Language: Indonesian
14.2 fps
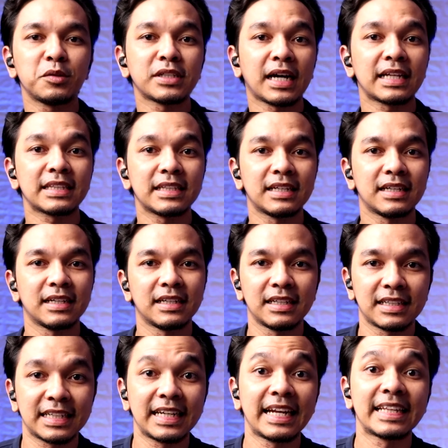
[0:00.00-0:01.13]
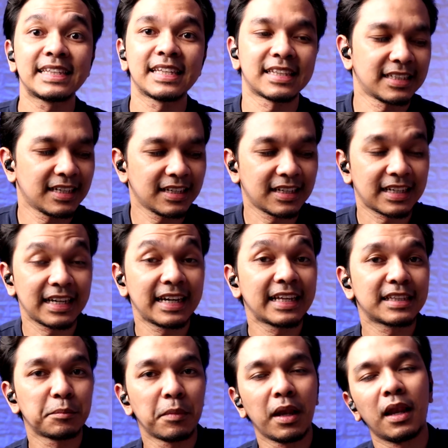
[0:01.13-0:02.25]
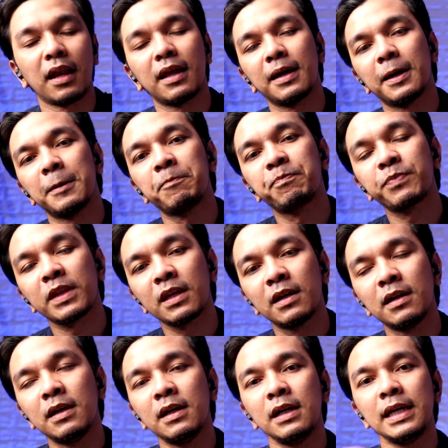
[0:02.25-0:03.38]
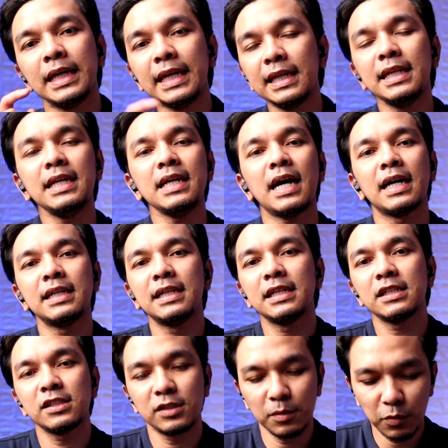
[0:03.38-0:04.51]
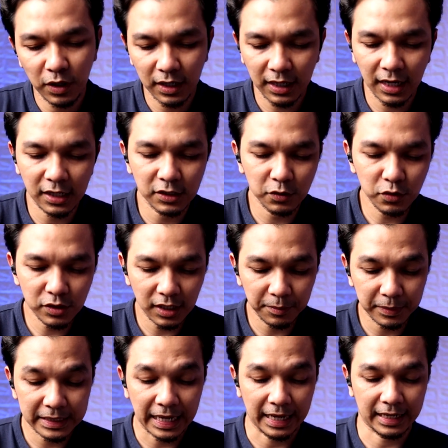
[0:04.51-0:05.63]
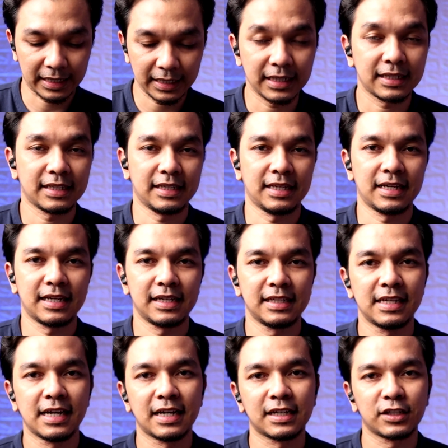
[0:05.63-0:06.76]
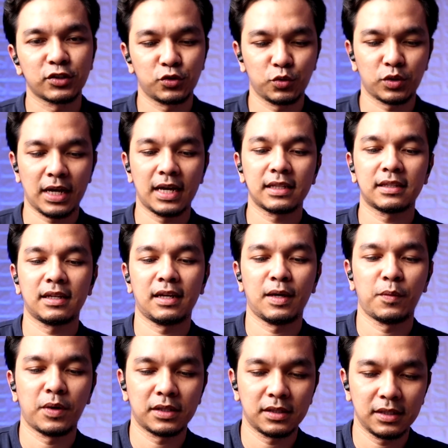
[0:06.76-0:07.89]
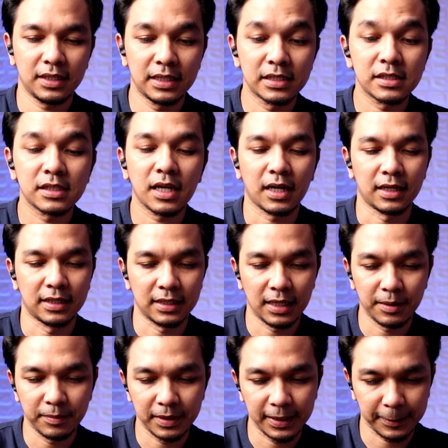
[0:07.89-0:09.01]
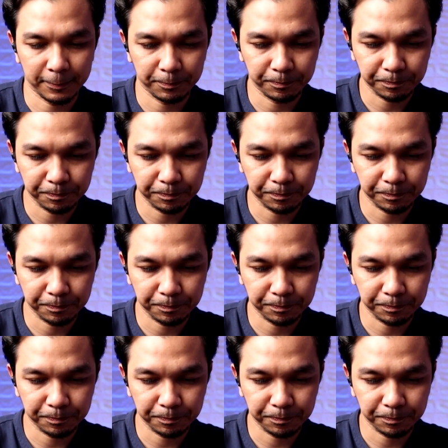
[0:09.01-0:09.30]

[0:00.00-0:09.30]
itu sangat uh, related ya, relatable ya. Ini ada sebuah kasus yang menarik ya, yang curhat lewat Instagram nih.